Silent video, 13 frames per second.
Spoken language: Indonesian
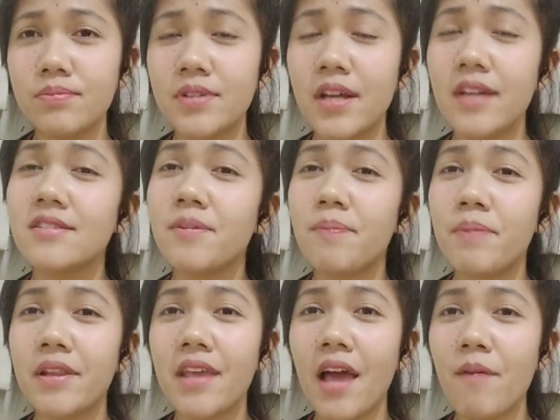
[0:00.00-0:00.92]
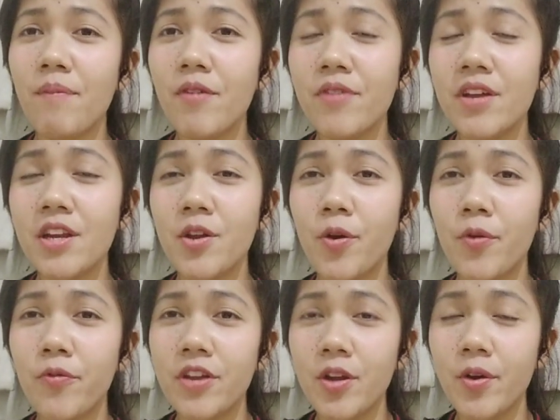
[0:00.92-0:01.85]
dan seperti apa
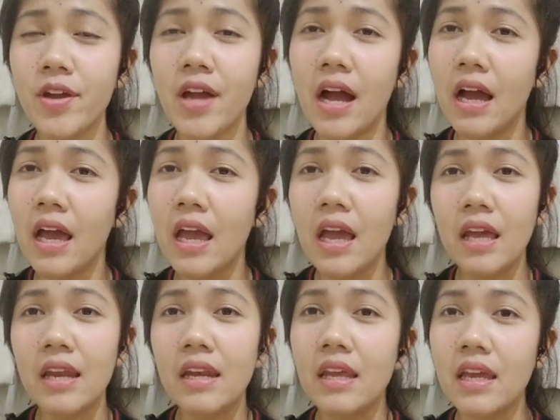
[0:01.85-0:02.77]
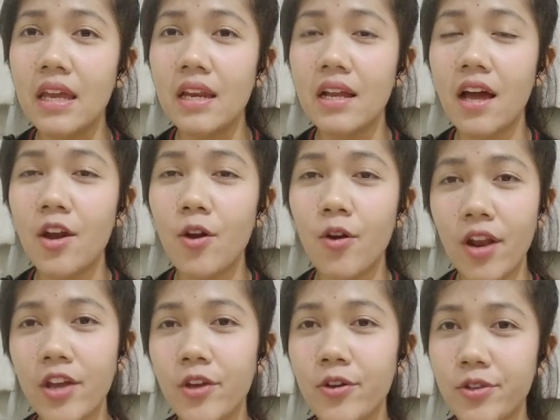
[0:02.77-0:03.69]
video-video yang diinginkan
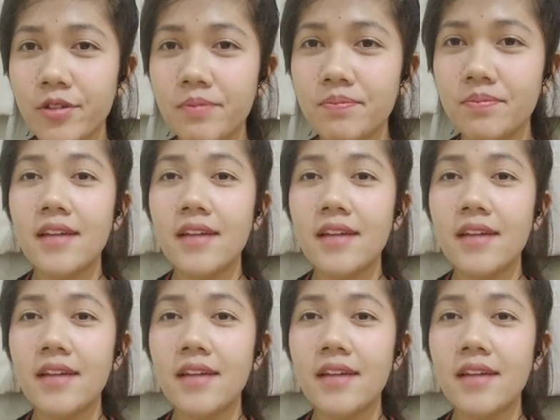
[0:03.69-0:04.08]
oleh YouTube.